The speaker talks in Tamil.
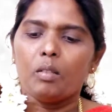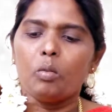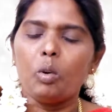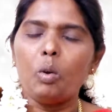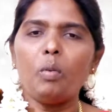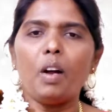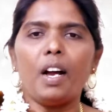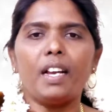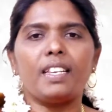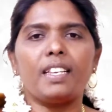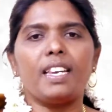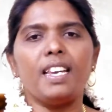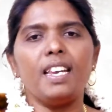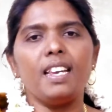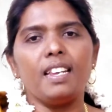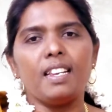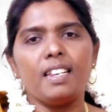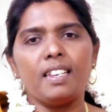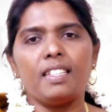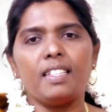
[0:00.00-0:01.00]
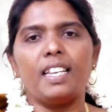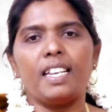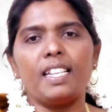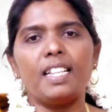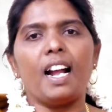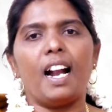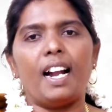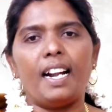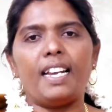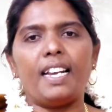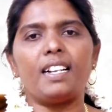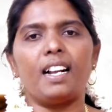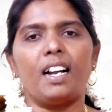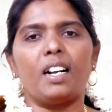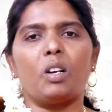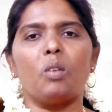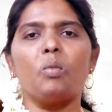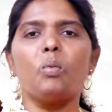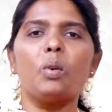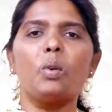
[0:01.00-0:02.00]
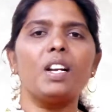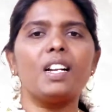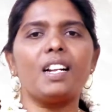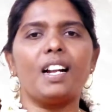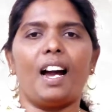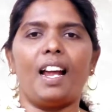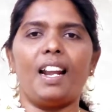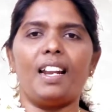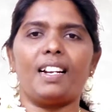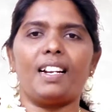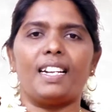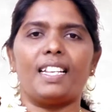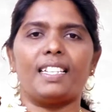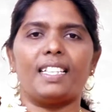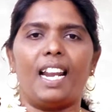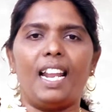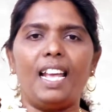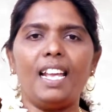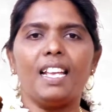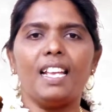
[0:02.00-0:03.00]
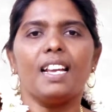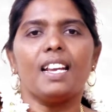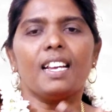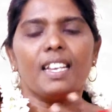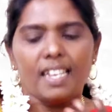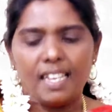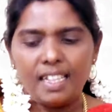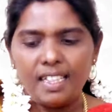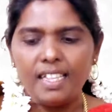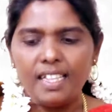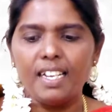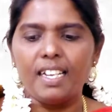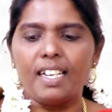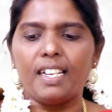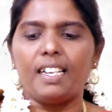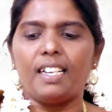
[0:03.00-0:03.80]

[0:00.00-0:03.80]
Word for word: உருவாக்கி இந்த இதை அடக்காக்கும் ஒரு காலகட்டத்தில் இந்த